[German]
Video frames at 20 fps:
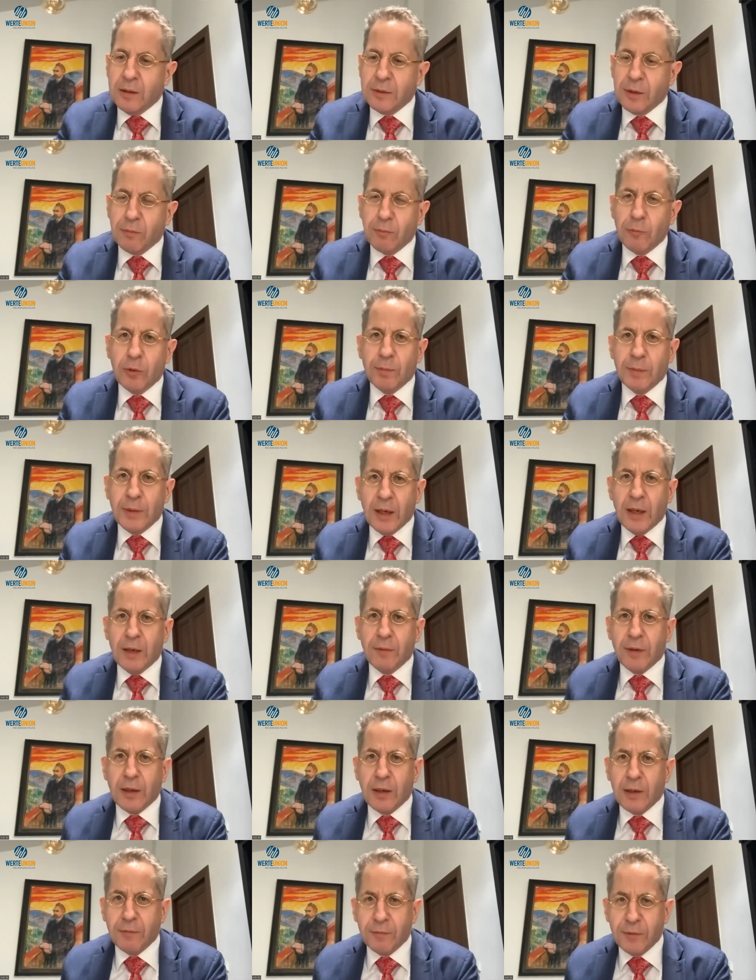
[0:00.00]
Das muss man
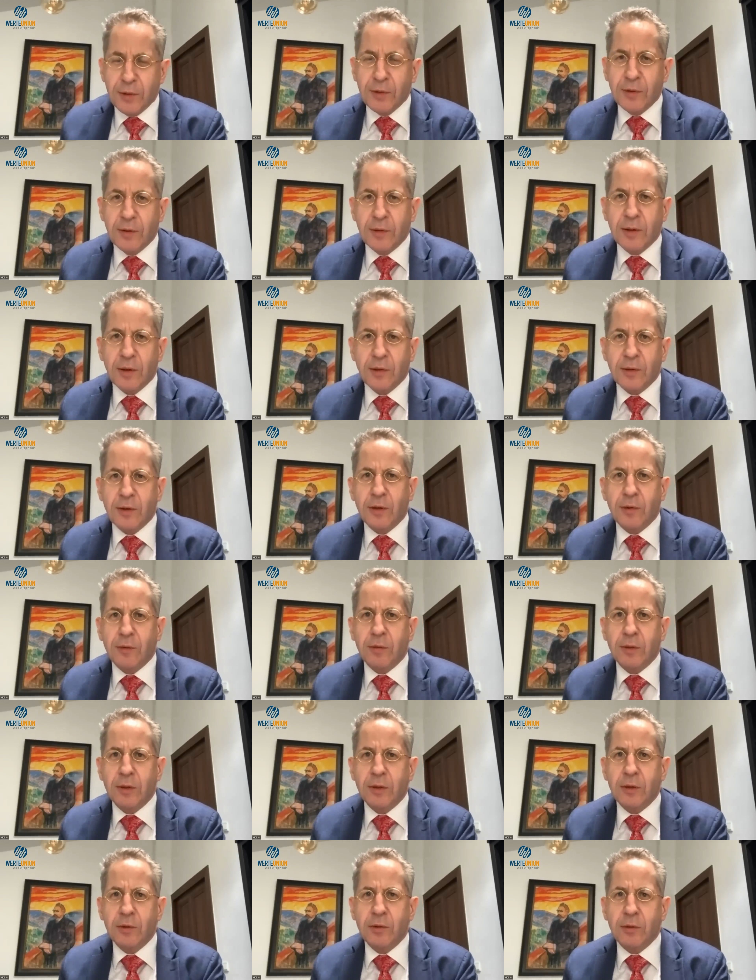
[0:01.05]
einfach wissen, dass das
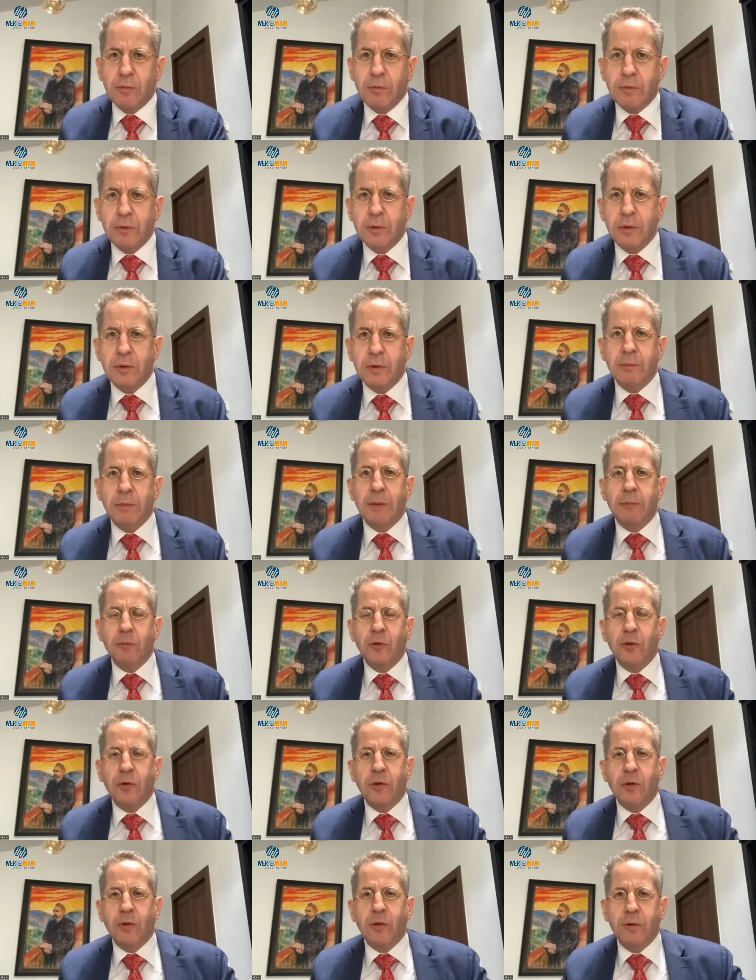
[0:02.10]
so ist. Und man
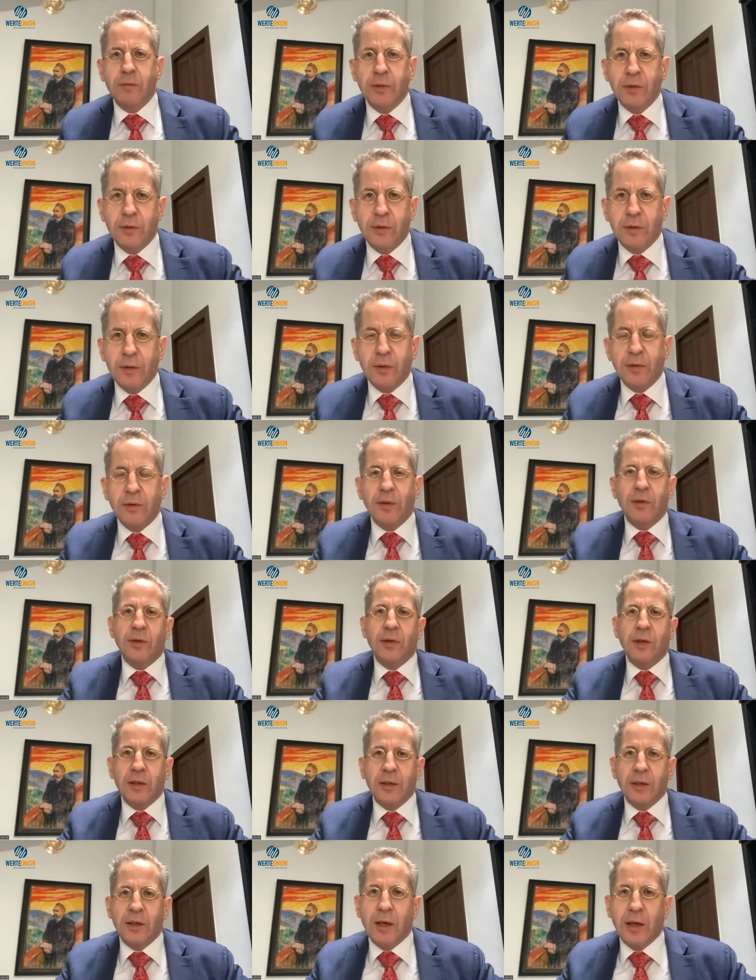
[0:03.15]
muss auch wissen, dass das
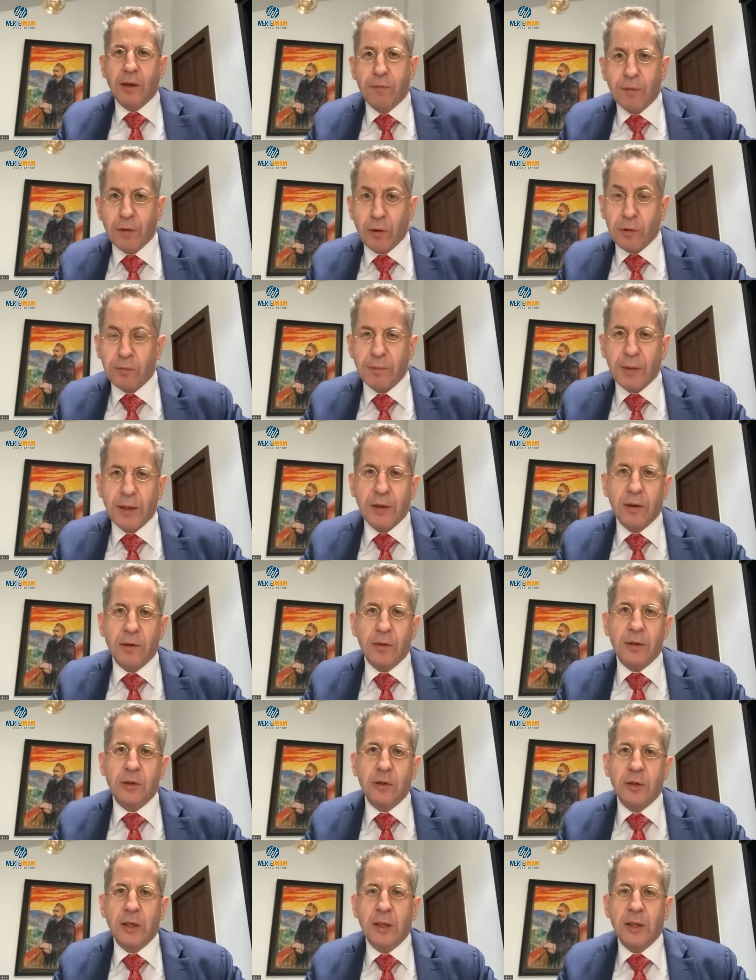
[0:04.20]
ZDF aus meiner Sicht